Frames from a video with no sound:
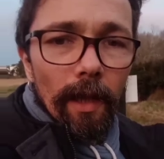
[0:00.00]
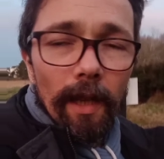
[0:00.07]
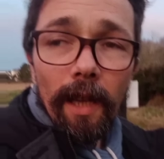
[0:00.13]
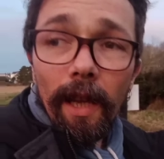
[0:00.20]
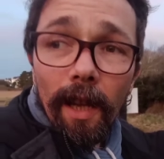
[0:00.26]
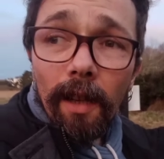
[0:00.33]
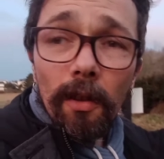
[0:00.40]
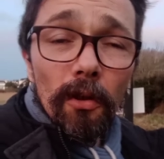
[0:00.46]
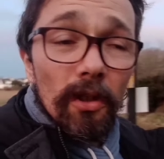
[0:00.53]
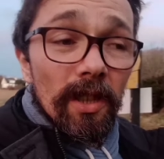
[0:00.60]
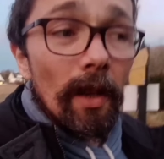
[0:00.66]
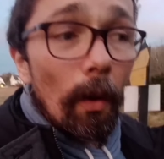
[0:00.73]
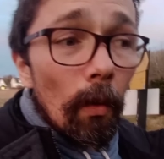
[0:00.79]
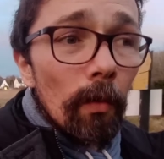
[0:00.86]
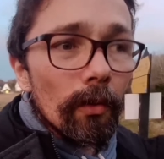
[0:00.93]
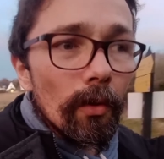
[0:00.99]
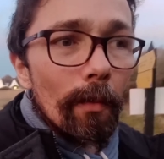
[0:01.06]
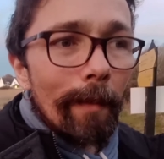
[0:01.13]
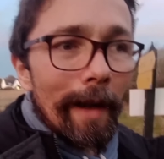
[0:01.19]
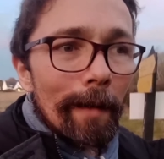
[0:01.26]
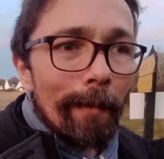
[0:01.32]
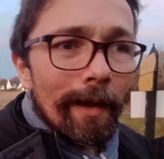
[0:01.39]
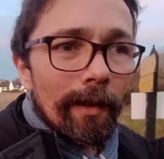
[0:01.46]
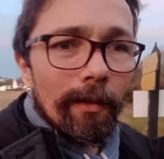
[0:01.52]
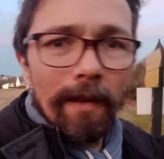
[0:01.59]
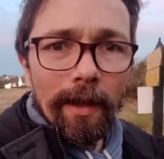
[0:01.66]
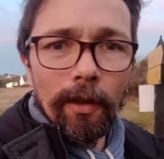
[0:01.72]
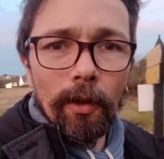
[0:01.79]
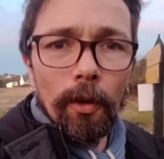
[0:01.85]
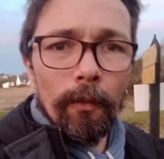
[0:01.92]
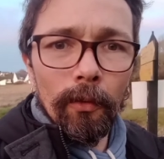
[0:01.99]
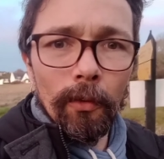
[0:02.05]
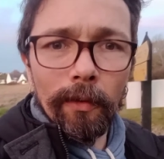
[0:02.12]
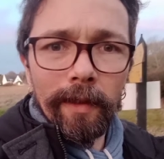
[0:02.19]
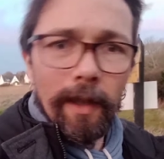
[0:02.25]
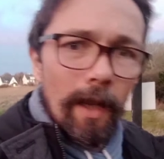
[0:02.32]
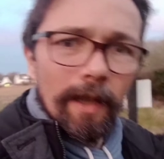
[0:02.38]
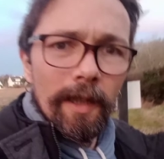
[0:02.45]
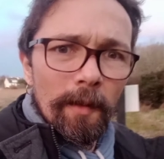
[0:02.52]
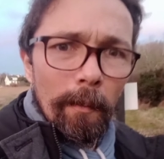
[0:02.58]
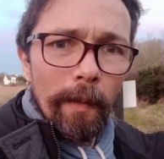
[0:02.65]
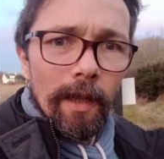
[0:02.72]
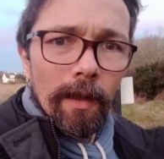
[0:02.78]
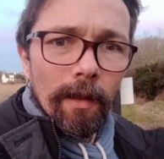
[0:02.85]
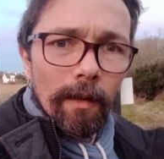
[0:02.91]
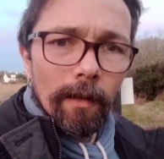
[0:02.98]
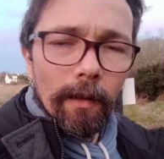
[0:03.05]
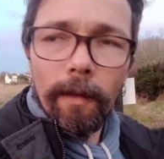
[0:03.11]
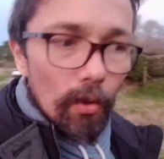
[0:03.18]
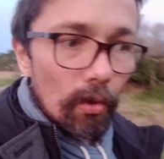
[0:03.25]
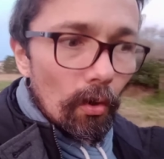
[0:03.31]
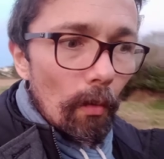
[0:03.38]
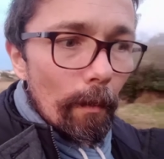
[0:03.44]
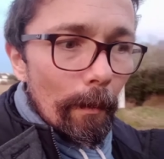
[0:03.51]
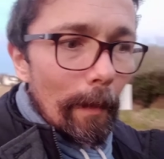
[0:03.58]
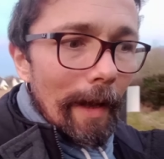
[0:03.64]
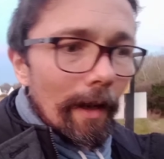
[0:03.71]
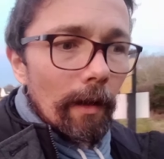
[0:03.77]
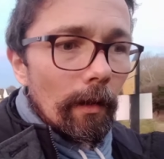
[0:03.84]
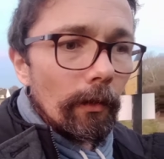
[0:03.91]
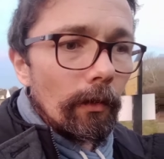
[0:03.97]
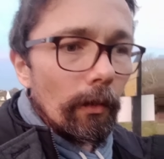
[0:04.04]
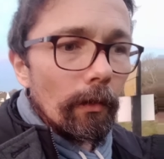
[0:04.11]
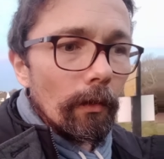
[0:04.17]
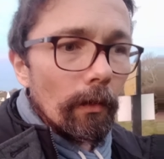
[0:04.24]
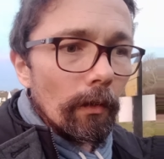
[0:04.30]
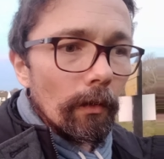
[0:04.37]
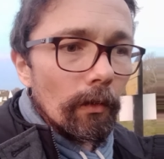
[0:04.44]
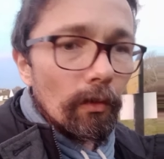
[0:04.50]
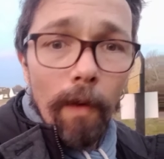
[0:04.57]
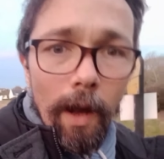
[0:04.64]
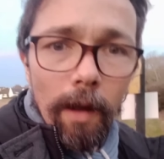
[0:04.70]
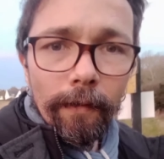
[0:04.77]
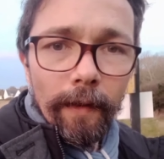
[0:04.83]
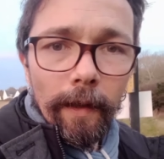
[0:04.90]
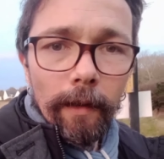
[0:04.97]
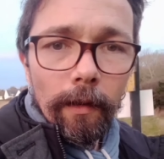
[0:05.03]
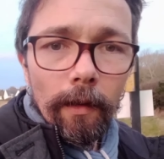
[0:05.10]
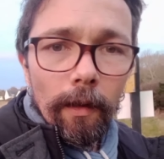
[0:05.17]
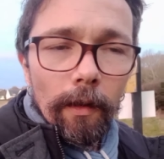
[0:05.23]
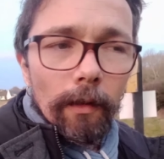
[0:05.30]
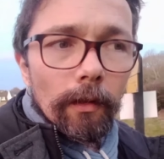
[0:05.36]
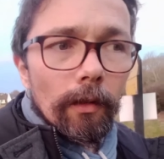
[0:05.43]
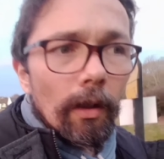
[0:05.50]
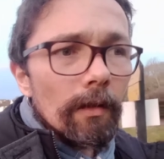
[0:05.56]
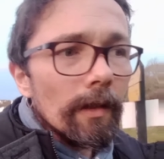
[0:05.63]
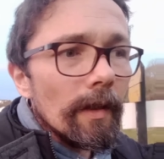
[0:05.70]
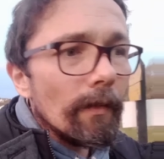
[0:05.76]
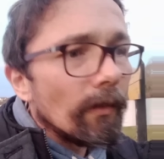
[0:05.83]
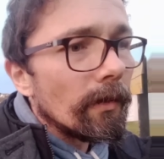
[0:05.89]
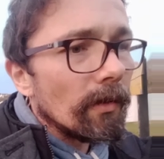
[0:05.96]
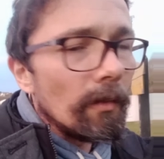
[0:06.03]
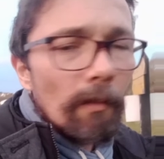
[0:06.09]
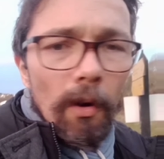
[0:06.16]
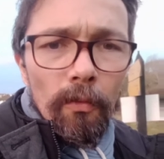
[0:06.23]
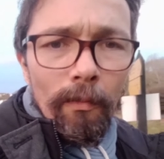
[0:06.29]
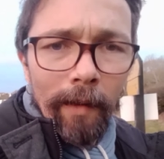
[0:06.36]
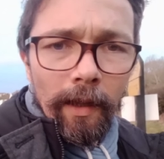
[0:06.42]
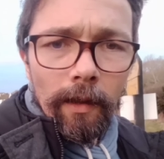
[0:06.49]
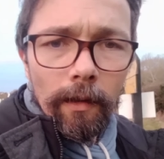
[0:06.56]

Et là, quand je dis on, je ne parle pas de la communauté ASPI. Je parle de soi, en fait, dans les fonctionnements humains.